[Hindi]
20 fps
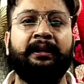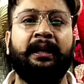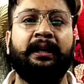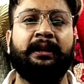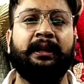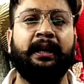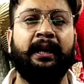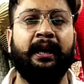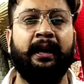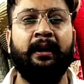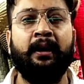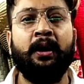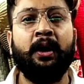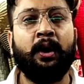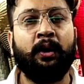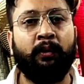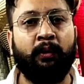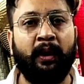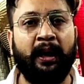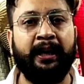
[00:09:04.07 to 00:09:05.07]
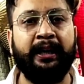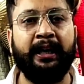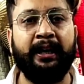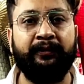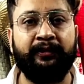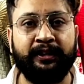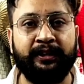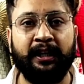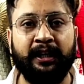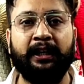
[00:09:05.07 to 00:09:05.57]
चाहते हैं वो आइए
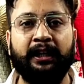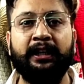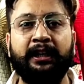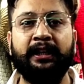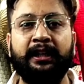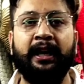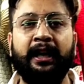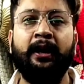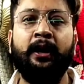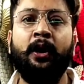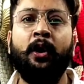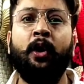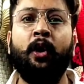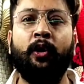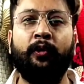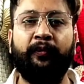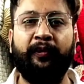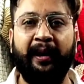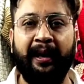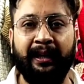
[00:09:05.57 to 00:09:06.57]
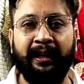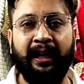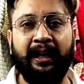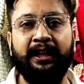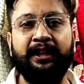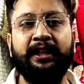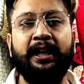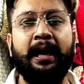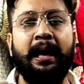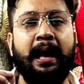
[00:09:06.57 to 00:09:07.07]
विजिट कीजिए और फायदा
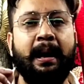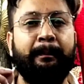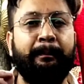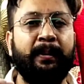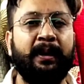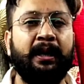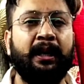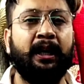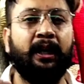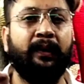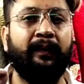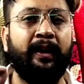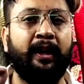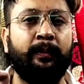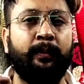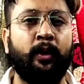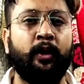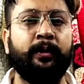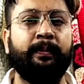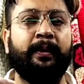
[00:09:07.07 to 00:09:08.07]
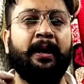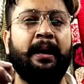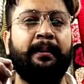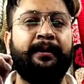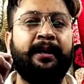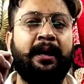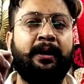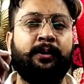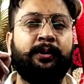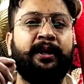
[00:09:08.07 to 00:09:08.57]
लीजिए हैप्पी निटवेयर मोजपुर
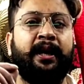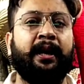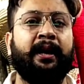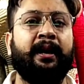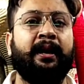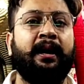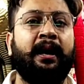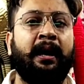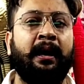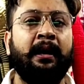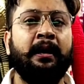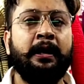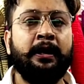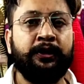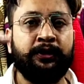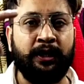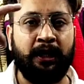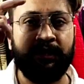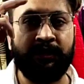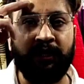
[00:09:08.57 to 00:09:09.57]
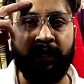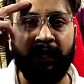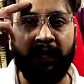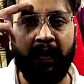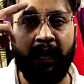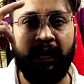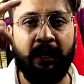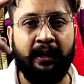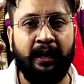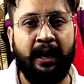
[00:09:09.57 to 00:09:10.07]
बाजार लुधियाना का सत
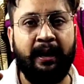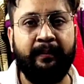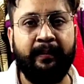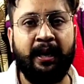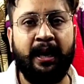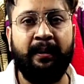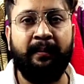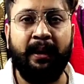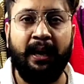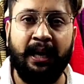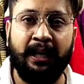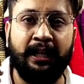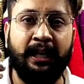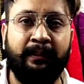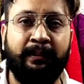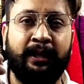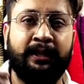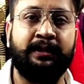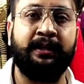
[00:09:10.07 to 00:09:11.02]
श्रीकाल राम राम आधा भर